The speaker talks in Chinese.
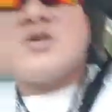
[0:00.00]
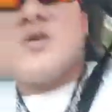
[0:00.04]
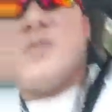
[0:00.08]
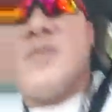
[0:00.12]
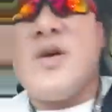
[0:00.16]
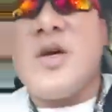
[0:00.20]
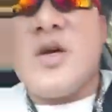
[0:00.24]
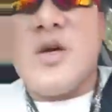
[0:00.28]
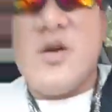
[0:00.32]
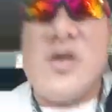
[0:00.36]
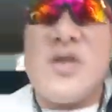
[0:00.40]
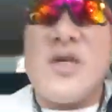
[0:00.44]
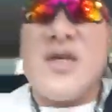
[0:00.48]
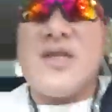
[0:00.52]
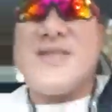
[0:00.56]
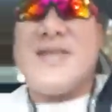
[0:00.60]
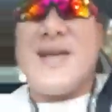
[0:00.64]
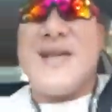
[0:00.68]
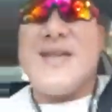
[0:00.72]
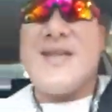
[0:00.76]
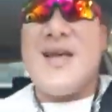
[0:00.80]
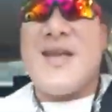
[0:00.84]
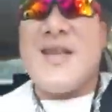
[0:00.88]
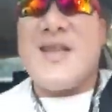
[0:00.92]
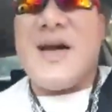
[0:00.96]
路这边有一间
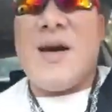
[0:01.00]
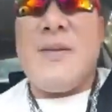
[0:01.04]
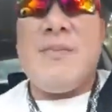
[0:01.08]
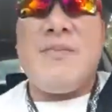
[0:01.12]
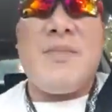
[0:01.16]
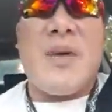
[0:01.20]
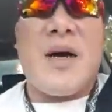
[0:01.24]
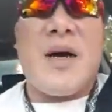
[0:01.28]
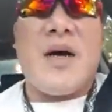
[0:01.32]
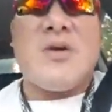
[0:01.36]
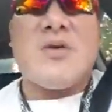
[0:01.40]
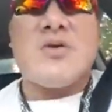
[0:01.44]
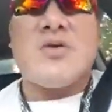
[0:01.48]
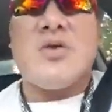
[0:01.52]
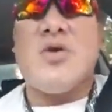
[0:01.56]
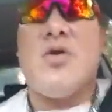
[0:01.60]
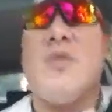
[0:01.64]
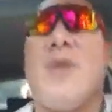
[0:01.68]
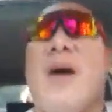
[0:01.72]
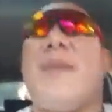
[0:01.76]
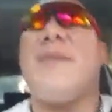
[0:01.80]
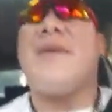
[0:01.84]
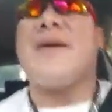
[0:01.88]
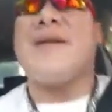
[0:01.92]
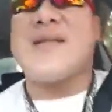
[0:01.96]
丹丹的汉堡，所以我
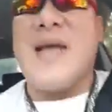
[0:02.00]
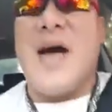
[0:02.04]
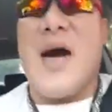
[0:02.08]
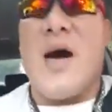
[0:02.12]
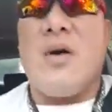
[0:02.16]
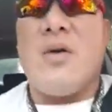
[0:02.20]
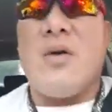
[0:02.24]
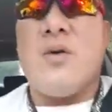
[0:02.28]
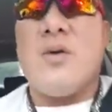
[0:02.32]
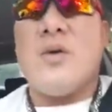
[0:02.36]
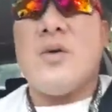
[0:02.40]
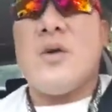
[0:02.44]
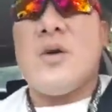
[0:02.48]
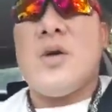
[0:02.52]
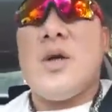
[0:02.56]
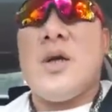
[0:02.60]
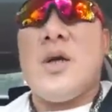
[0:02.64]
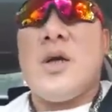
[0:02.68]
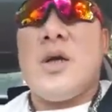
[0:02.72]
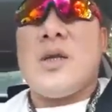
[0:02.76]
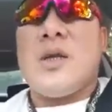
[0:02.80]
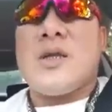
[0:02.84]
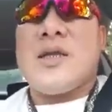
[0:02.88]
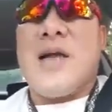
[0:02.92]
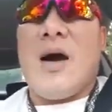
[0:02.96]
们还没到。
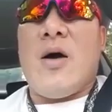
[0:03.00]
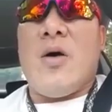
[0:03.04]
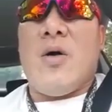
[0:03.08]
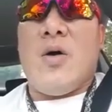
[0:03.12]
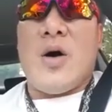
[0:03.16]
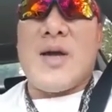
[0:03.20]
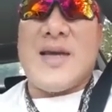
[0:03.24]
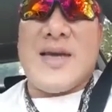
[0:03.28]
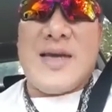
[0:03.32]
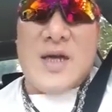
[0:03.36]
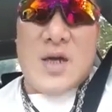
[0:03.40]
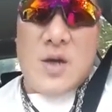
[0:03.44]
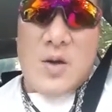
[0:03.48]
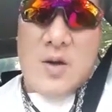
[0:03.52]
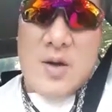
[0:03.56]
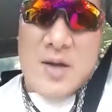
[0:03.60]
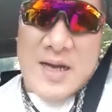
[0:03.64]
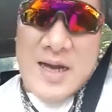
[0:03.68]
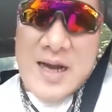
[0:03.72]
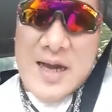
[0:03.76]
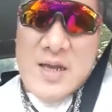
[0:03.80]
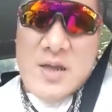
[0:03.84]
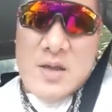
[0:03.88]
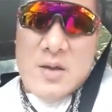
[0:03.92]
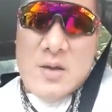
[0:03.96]
到我会给各位
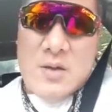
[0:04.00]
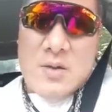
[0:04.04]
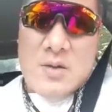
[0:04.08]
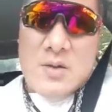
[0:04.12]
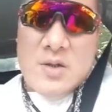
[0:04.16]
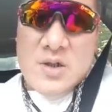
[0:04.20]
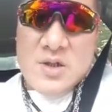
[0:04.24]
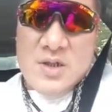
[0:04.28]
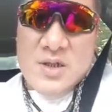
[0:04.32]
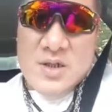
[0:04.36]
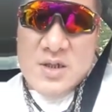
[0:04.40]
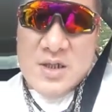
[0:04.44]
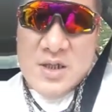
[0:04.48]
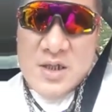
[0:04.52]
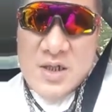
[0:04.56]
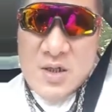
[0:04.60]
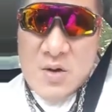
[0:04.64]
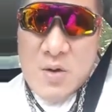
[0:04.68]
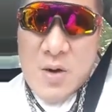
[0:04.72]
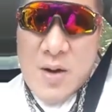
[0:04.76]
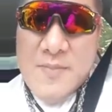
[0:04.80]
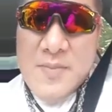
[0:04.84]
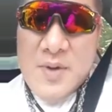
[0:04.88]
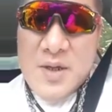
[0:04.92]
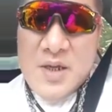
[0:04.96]
看，就是已经
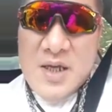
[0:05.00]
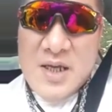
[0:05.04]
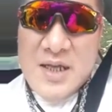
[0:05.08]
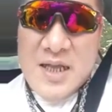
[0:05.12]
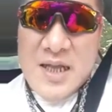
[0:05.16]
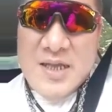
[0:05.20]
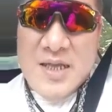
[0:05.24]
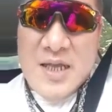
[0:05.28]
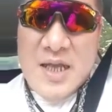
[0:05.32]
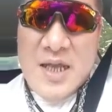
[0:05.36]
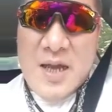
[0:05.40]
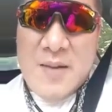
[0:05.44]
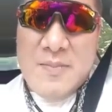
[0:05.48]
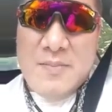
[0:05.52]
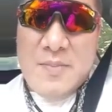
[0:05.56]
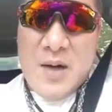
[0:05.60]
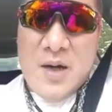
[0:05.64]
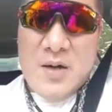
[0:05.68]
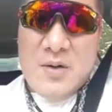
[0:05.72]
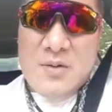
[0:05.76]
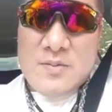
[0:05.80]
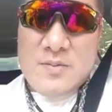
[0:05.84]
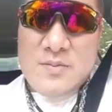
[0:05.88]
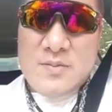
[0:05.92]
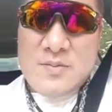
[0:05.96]
关门的丹丹汉
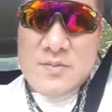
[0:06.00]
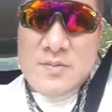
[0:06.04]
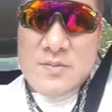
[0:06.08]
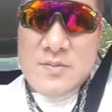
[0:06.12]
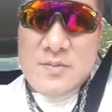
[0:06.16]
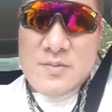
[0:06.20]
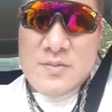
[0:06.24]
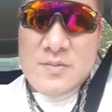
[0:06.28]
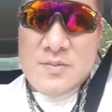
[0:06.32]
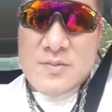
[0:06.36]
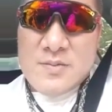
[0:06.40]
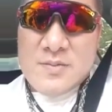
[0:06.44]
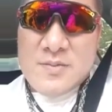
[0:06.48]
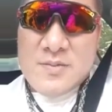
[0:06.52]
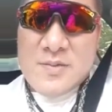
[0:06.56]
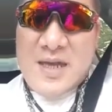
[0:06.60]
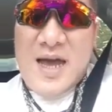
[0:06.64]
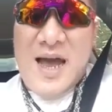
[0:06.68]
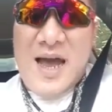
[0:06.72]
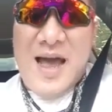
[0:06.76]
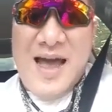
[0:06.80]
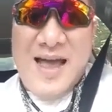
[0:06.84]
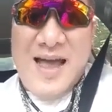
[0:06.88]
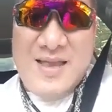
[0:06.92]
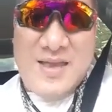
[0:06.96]
堡。
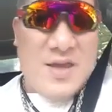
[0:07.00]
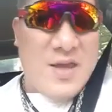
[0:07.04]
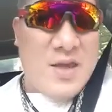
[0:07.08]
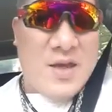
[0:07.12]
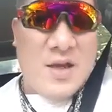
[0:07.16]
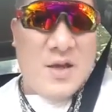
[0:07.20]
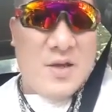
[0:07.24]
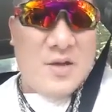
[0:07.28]
看。